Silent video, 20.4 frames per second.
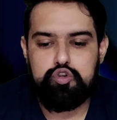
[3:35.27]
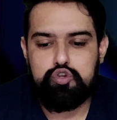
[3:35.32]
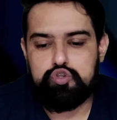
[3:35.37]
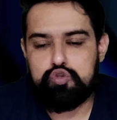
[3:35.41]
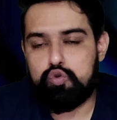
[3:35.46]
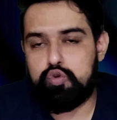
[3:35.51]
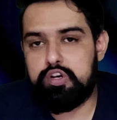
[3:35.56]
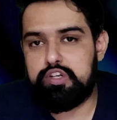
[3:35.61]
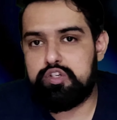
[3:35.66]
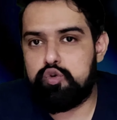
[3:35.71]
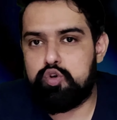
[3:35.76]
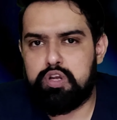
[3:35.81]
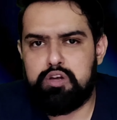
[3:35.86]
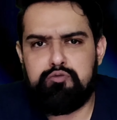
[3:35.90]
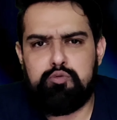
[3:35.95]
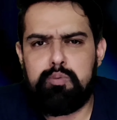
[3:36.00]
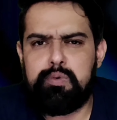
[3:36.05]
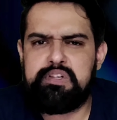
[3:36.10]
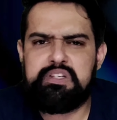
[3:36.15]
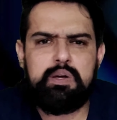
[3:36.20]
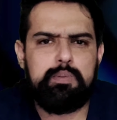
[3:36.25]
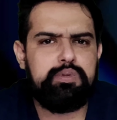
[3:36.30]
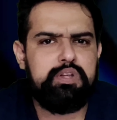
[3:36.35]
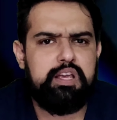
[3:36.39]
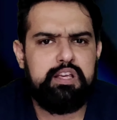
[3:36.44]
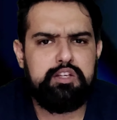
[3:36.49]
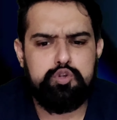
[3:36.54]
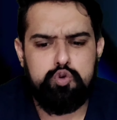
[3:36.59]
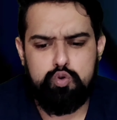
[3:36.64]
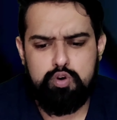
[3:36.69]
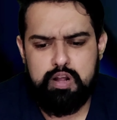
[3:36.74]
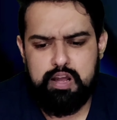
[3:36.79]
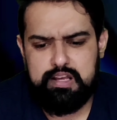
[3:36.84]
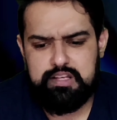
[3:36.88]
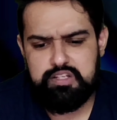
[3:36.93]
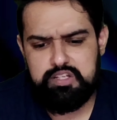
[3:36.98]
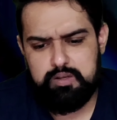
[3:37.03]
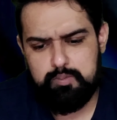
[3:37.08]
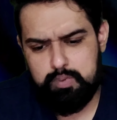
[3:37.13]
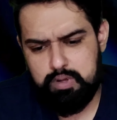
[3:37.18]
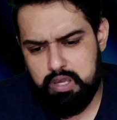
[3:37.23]
और जो स्टोरेज होगी वो मेरे हिसाब से एक सौ
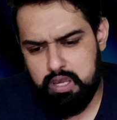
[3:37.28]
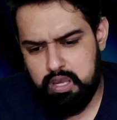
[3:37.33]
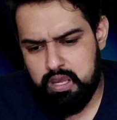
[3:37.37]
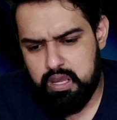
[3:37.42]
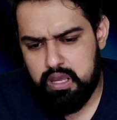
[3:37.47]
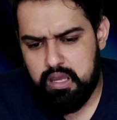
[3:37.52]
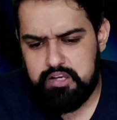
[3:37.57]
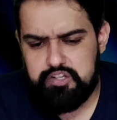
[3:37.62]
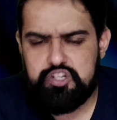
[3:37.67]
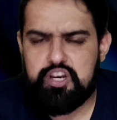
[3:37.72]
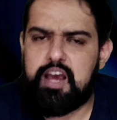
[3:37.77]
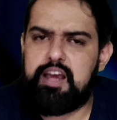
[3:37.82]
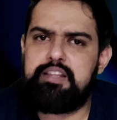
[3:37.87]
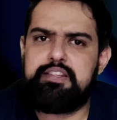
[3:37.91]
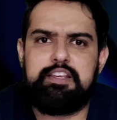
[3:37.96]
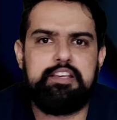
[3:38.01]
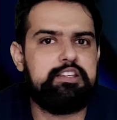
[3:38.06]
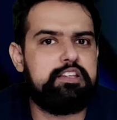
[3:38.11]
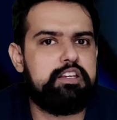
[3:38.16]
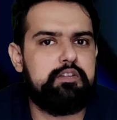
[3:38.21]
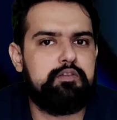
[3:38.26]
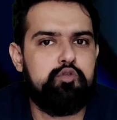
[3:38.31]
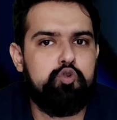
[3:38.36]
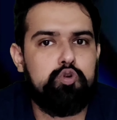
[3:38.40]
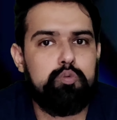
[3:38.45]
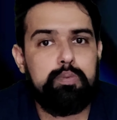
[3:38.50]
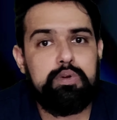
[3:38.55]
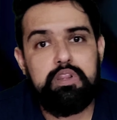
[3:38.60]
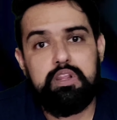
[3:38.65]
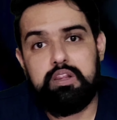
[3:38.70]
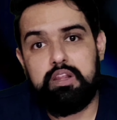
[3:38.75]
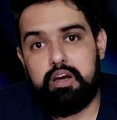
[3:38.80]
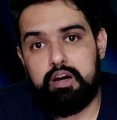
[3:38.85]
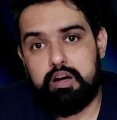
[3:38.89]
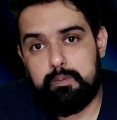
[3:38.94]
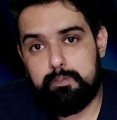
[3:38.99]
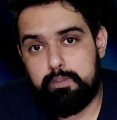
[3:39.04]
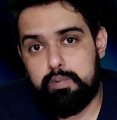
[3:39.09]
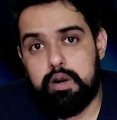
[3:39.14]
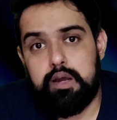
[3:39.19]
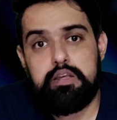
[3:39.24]
अट्ठाईस जी बी शायद सिक्सटी फोर भी दे दें
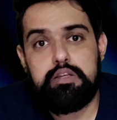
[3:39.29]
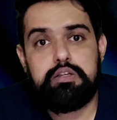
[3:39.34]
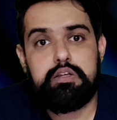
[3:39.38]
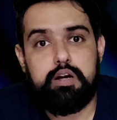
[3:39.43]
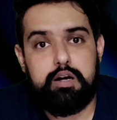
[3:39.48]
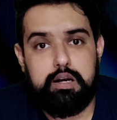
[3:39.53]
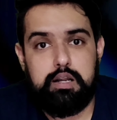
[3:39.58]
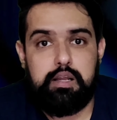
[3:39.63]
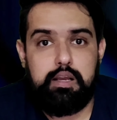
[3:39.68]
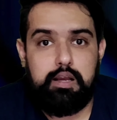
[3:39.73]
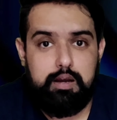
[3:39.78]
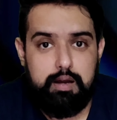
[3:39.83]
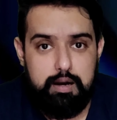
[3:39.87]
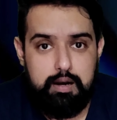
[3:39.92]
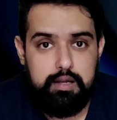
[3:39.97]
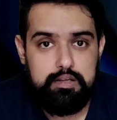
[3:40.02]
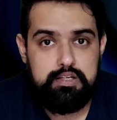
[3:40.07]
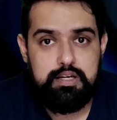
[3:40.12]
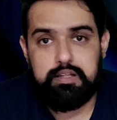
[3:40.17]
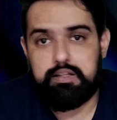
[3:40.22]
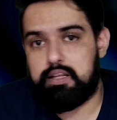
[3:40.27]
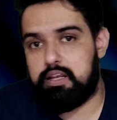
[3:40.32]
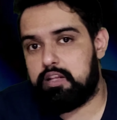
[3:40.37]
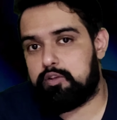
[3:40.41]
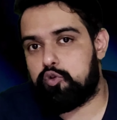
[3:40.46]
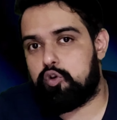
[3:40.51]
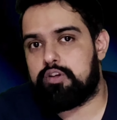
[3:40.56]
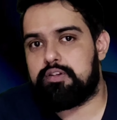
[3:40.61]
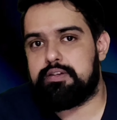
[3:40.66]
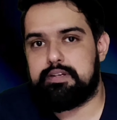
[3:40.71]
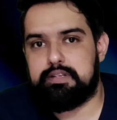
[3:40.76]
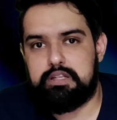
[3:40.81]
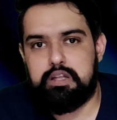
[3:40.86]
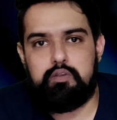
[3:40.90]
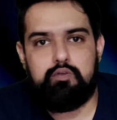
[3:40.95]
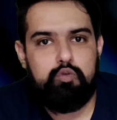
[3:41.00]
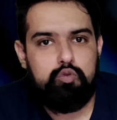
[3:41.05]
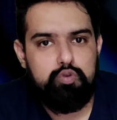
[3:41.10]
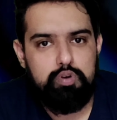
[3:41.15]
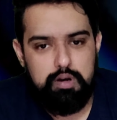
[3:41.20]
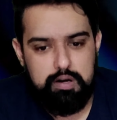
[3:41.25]
अगर प्राइस कटिंग करना चाहते हैं या थोड़ा सस्ता
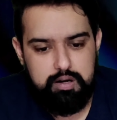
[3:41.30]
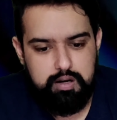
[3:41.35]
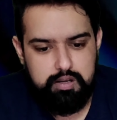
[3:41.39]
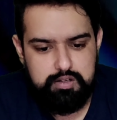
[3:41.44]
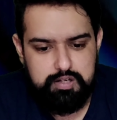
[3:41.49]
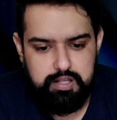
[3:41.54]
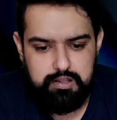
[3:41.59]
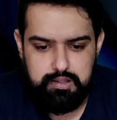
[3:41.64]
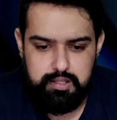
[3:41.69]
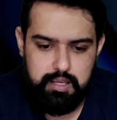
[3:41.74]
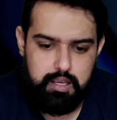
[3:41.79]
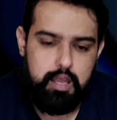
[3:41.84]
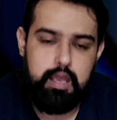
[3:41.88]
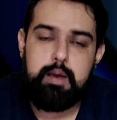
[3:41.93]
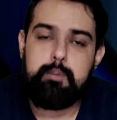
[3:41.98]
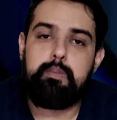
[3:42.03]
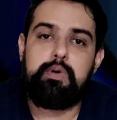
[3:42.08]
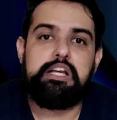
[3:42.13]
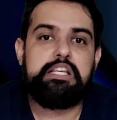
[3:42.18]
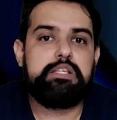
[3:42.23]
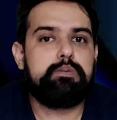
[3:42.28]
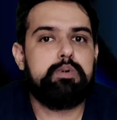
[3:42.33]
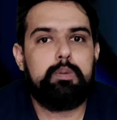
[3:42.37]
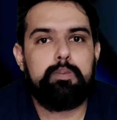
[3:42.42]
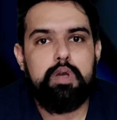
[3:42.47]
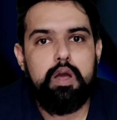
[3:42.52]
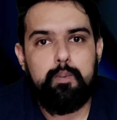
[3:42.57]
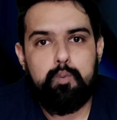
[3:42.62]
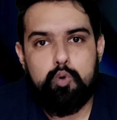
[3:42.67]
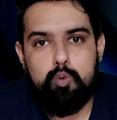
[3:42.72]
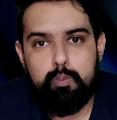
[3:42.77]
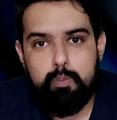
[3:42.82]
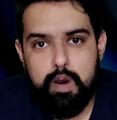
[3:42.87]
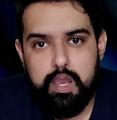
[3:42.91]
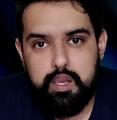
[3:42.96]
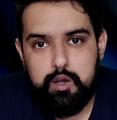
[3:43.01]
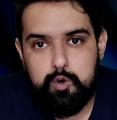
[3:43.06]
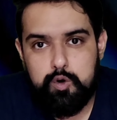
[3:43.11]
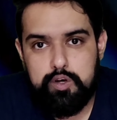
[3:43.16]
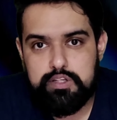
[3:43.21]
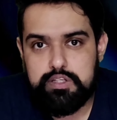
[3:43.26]
फ़ोन रखना चाहते हैं और इसमें अभी आपको
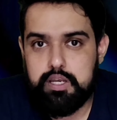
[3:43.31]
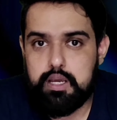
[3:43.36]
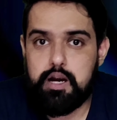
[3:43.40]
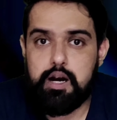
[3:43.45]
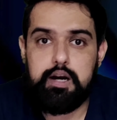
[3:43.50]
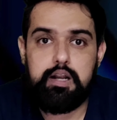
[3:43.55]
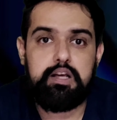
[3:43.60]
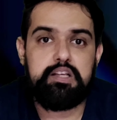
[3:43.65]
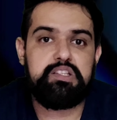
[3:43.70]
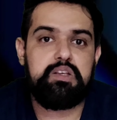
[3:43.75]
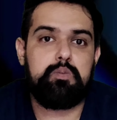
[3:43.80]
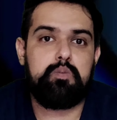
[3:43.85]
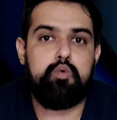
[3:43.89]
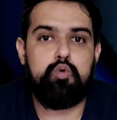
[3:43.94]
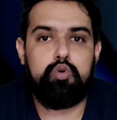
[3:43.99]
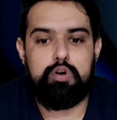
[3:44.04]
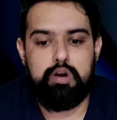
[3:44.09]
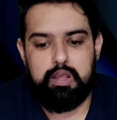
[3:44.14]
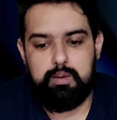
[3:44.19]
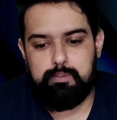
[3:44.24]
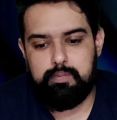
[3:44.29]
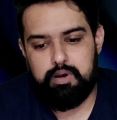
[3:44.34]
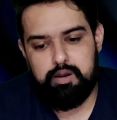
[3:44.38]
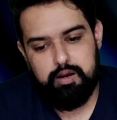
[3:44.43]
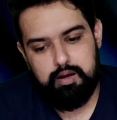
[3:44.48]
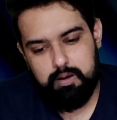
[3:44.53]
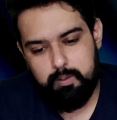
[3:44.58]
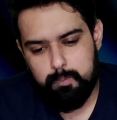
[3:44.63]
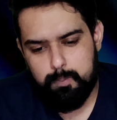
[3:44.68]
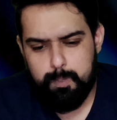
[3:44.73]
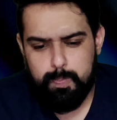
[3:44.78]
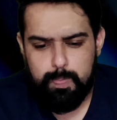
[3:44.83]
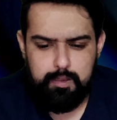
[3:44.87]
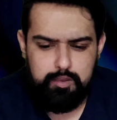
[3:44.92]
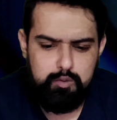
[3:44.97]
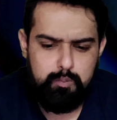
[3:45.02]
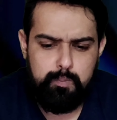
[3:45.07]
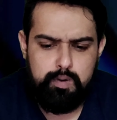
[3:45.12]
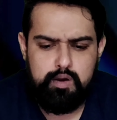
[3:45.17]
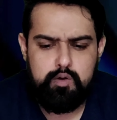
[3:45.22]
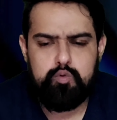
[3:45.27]
माइक्रो एस कार्ड का सपोर्ट नहीं मिलेगा
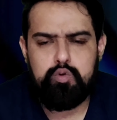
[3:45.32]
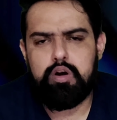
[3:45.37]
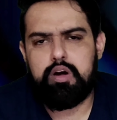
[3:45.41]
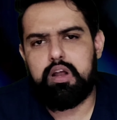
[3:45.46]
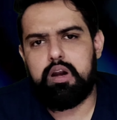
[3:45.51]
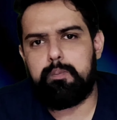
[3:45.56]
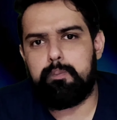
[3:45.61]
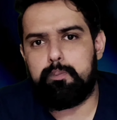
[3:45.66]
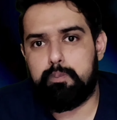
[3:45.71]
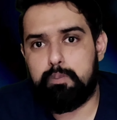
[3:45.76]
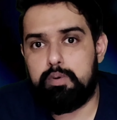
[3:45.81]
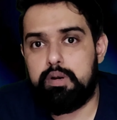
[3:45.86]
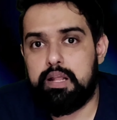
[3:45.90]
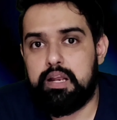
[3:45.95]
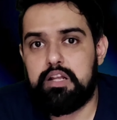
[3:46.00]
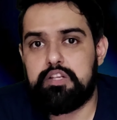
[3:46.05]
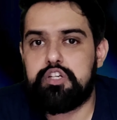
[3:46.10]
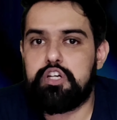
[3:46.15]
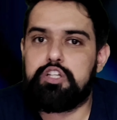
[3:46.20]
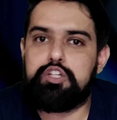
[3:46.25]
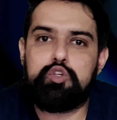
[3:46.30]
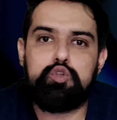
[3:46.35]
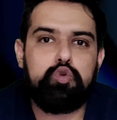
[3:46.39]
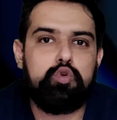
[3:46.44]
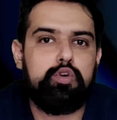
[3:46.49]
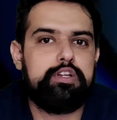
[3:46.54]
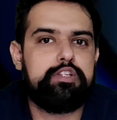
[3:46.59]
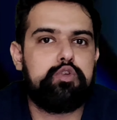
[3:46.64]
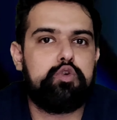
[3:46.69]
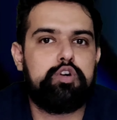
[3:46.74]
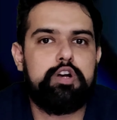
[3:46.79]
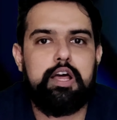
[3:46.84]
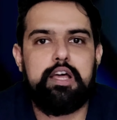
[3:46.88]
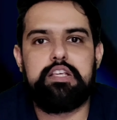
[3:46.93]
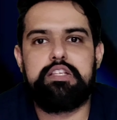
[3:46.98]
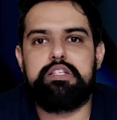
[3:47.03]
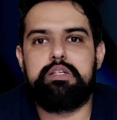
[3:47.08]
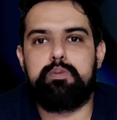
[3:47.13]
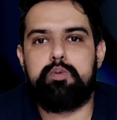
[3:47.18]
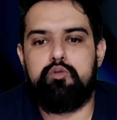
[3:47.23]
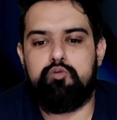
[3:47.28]
तो मैं कहूँगा अगर आप लेना चाहते हो तो एक सौ
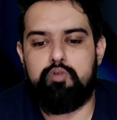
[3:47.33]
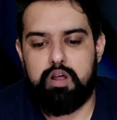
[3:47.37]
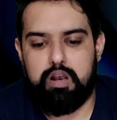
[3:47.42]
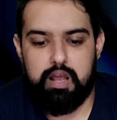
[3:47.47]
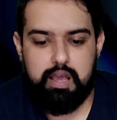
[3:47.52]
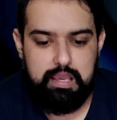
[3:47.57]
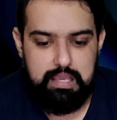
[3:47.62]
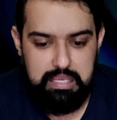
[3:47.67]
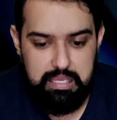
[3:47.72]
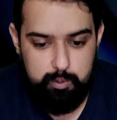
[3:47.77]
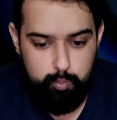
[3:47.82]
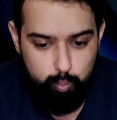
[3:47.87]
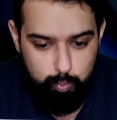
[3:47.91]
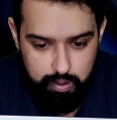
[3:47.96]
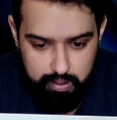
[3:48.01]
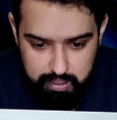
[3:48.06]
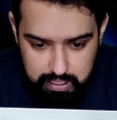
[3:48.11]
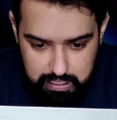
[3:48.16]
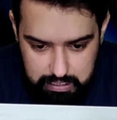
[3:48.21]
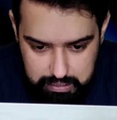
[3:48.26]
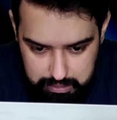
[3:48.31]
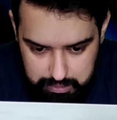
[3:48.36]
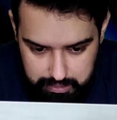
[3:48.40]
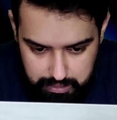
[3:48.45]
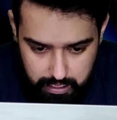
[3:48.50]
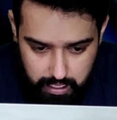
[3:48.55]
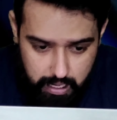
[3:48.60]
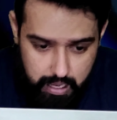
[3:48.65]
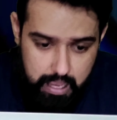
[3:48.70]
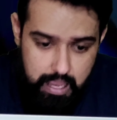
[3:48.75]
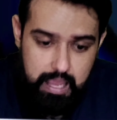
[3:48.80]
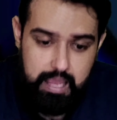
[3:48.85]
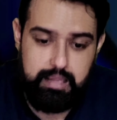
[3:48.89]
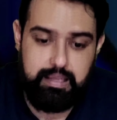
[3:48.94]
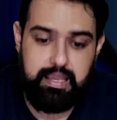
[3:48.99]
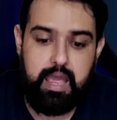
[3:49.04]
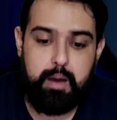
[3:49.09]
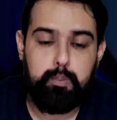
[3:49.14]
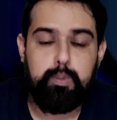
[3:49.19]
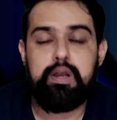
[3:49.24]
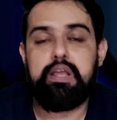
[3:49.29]
वाला ही वेरियंट लेना
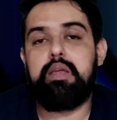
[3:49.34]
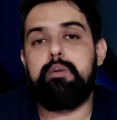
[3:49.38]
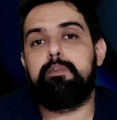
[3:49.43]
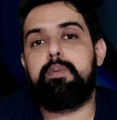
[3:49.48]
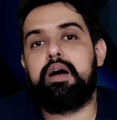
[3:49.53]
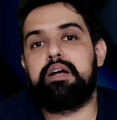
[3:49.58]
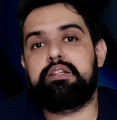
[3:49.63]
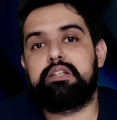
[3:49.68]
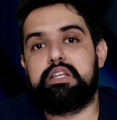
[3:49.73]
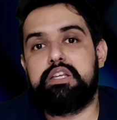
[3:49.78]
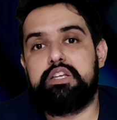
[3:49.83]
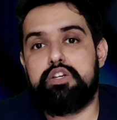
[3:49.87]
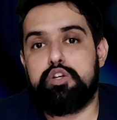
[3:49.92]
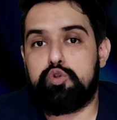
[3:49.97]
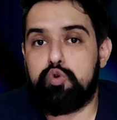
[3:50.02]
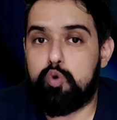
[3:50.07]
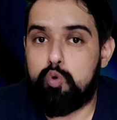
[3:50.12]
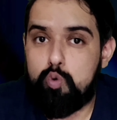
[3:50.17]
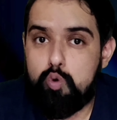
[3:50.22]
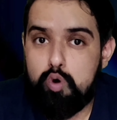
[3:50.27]
कैमरे की बात की जाए तो